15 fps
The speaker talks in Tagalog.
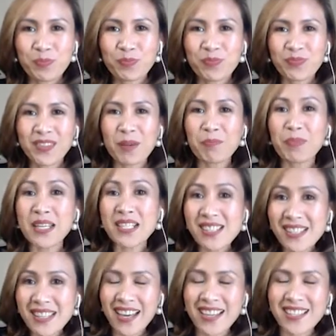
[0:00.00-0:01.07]
the
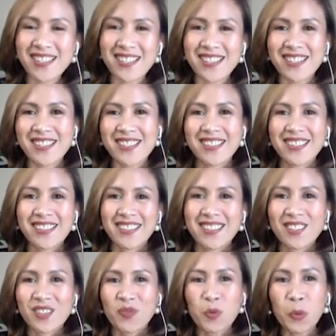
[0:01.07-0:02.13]
business
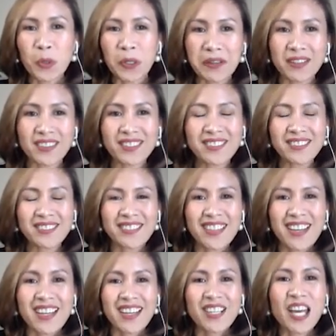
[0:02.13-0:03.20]
world,
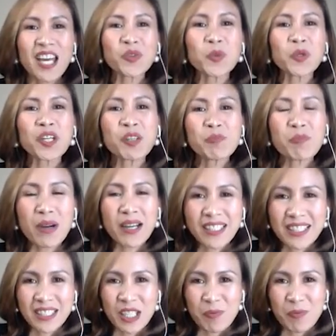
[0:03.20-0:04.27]
network
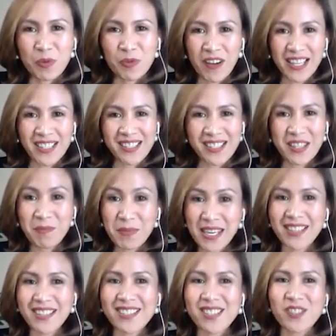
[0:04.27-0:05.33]
marketing provides the
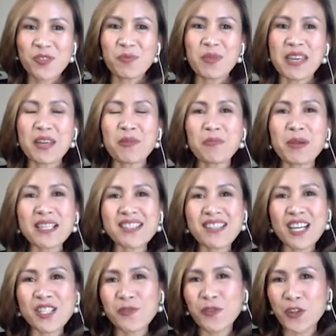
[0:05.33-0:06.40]
means to be in
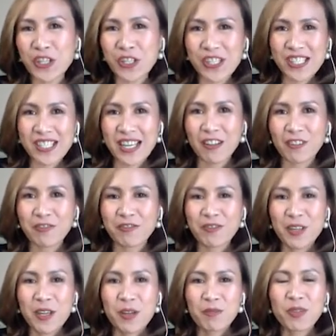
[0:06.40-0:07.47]
business for yourself,
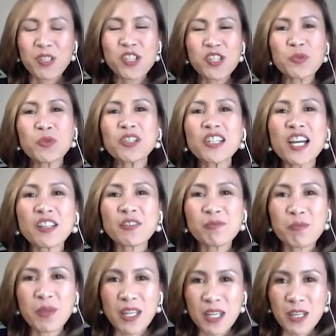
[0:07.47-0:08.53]
but you will not
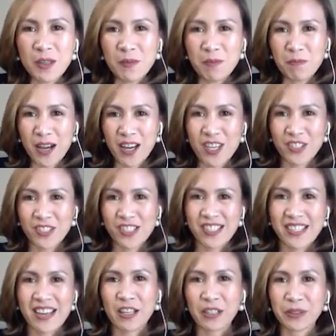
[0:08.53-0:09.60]
be by
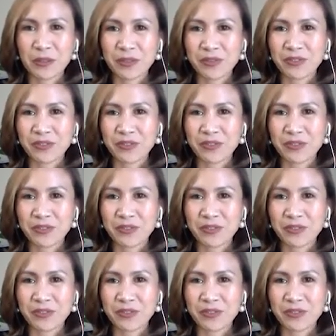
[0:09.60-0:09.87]
yourself